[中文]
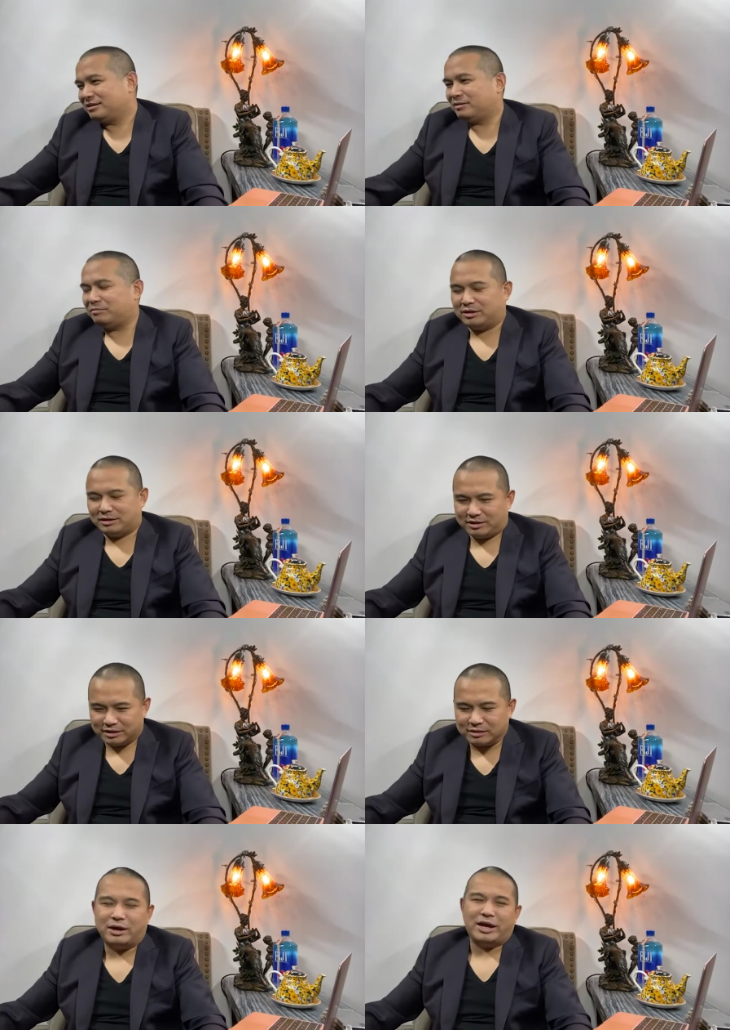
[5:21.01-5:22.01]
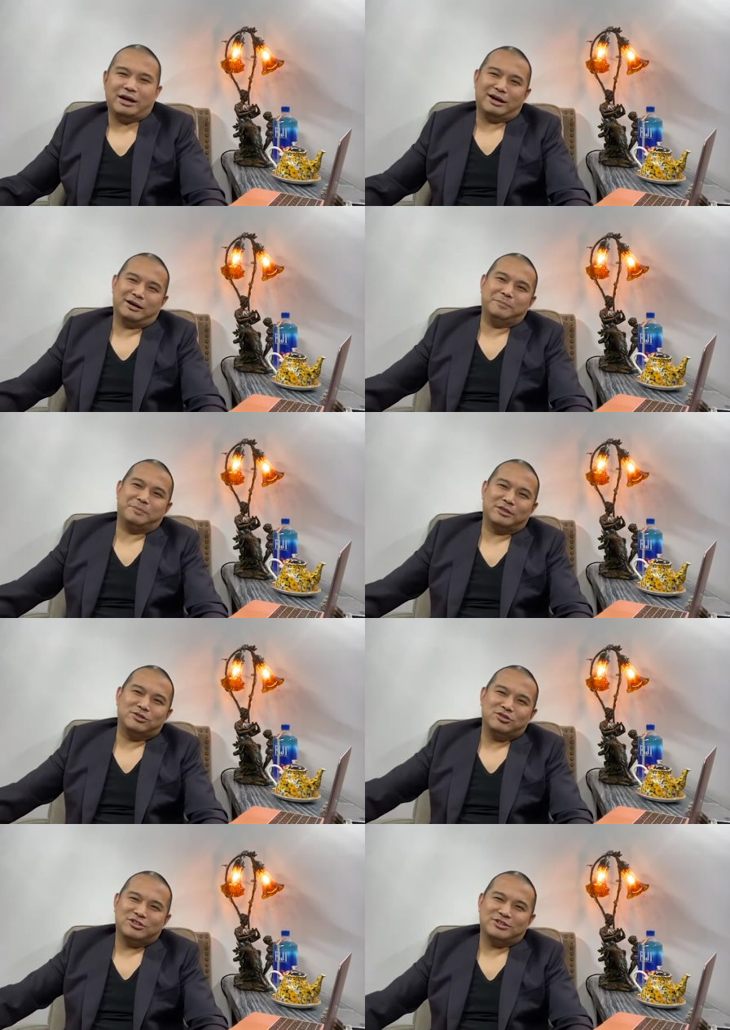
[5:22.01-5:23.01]
那么很快啊，
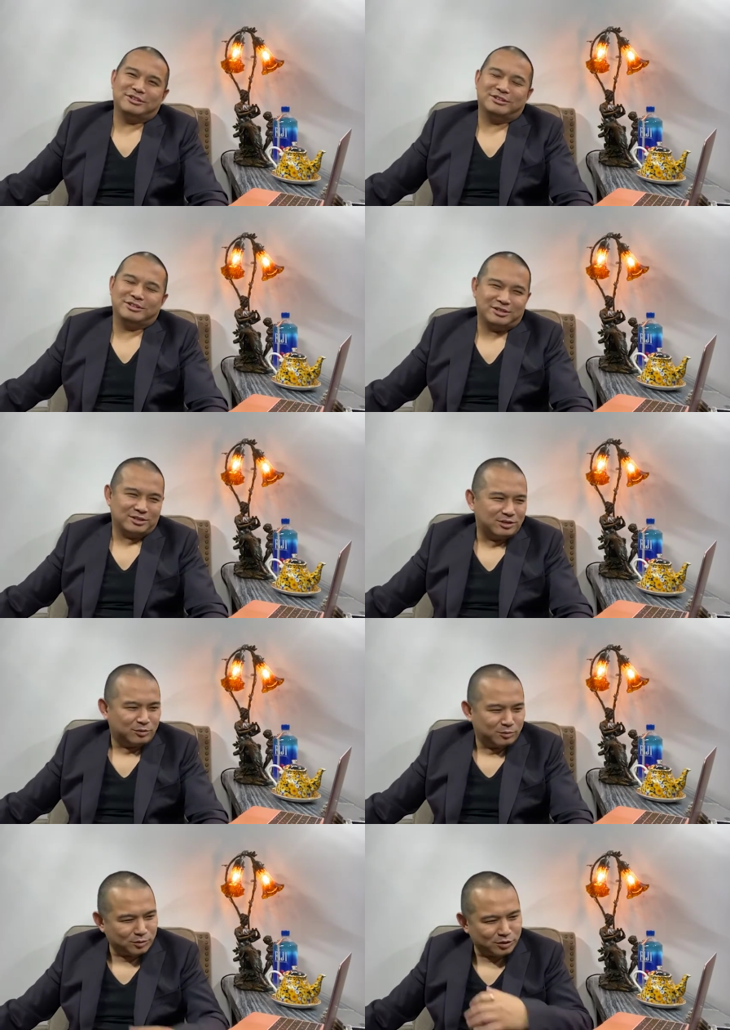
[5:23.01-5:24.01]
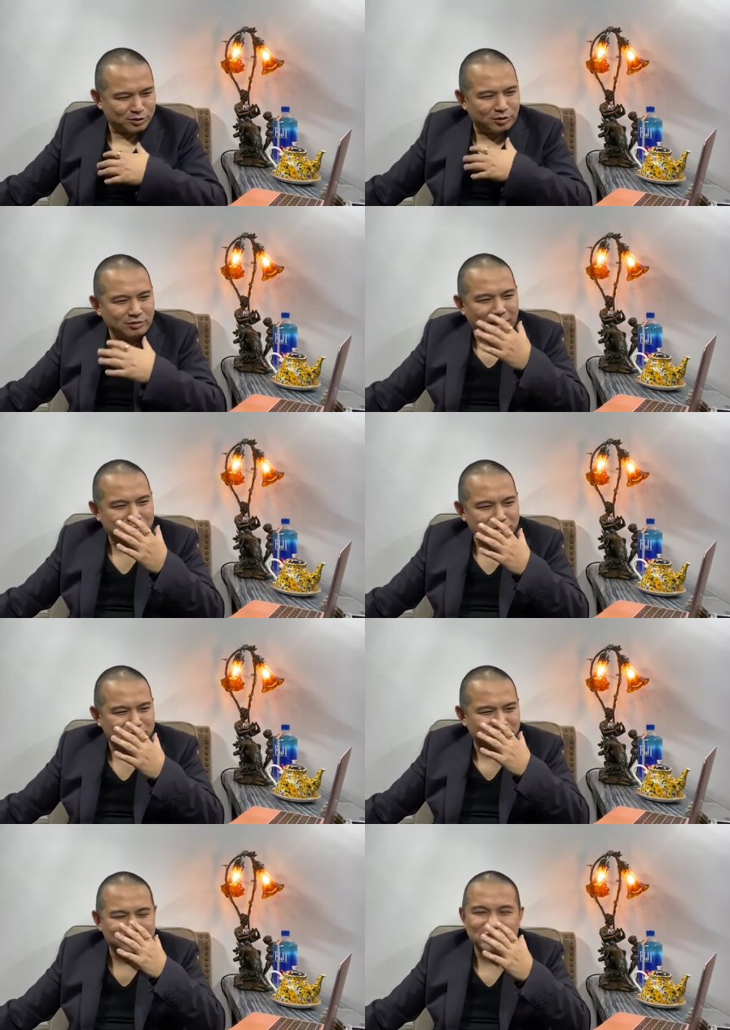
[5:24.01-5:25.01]
就是我从来不
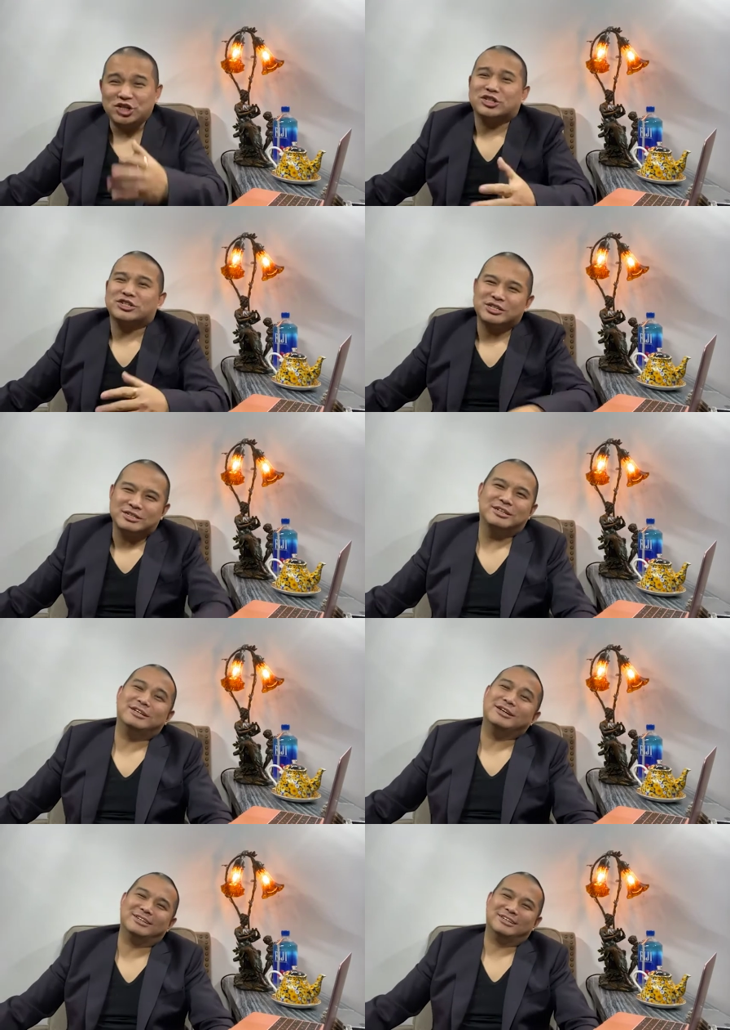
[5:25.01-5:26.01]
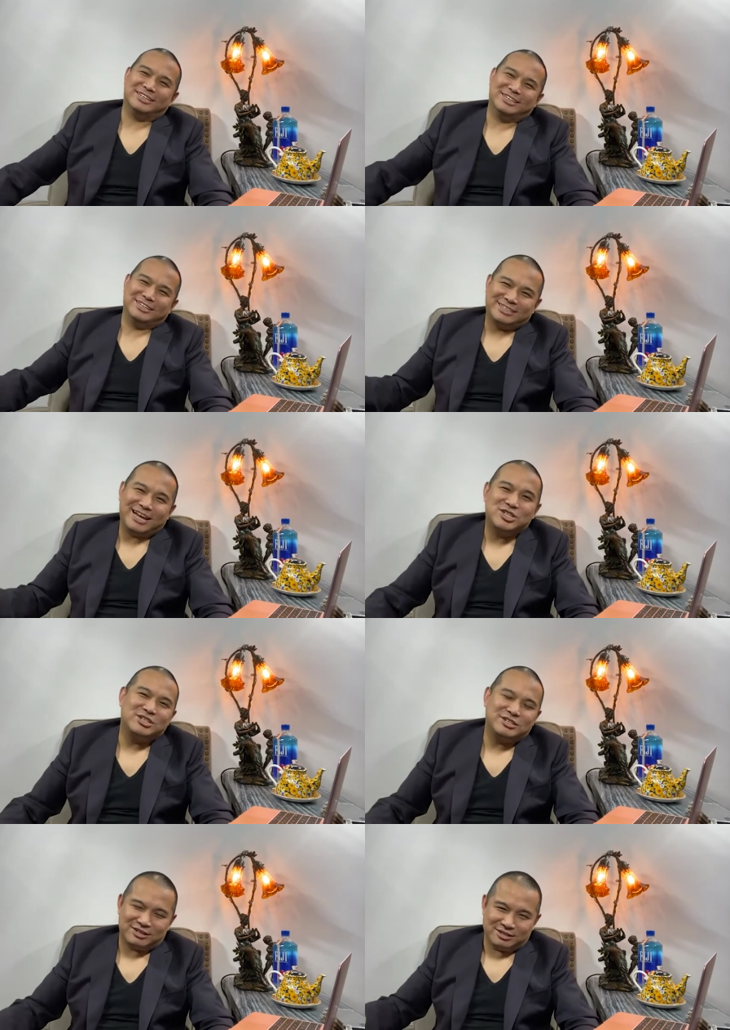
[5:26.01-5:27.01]
是一个惹事的人，但
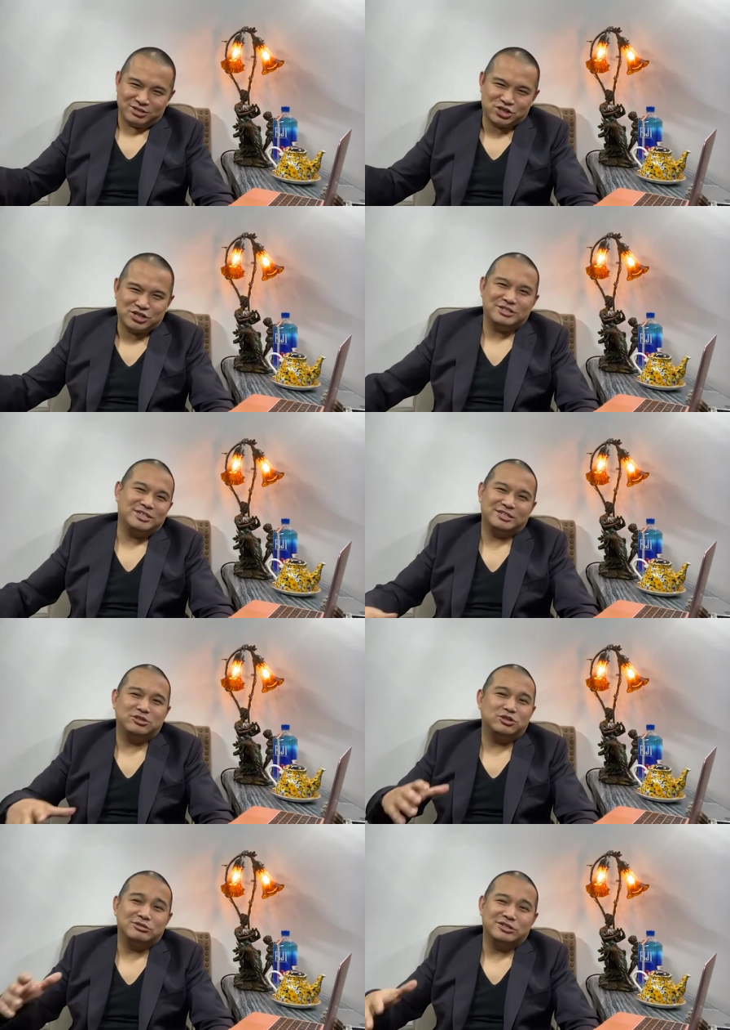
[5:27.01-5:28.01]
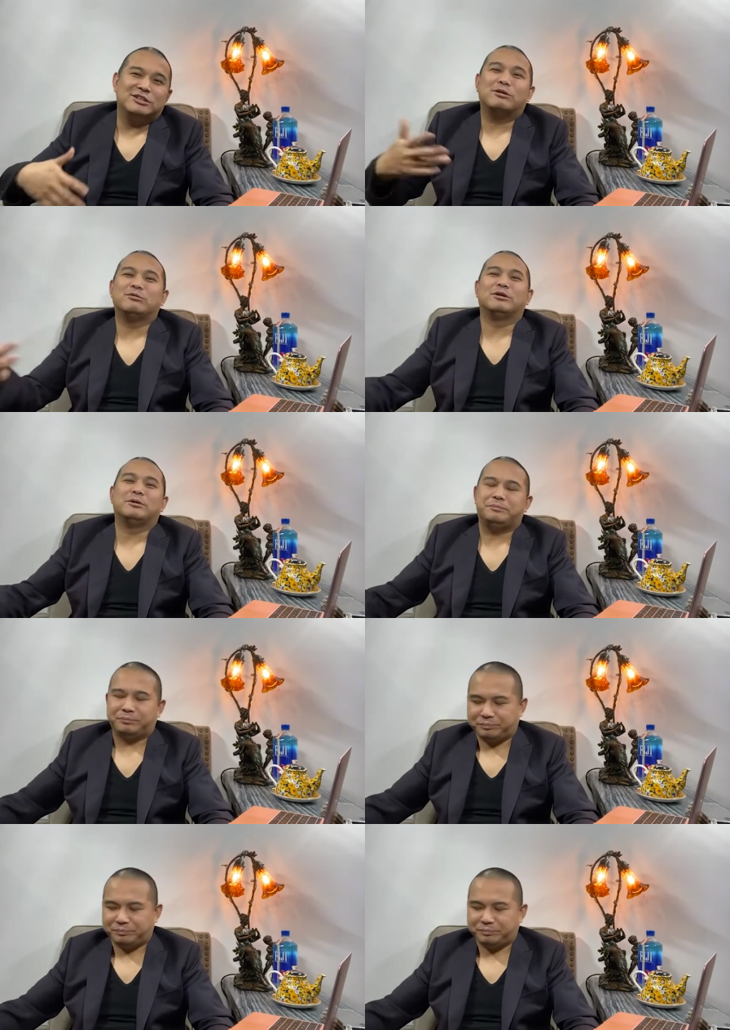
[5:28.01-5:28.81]
是呢，事情就惹了我。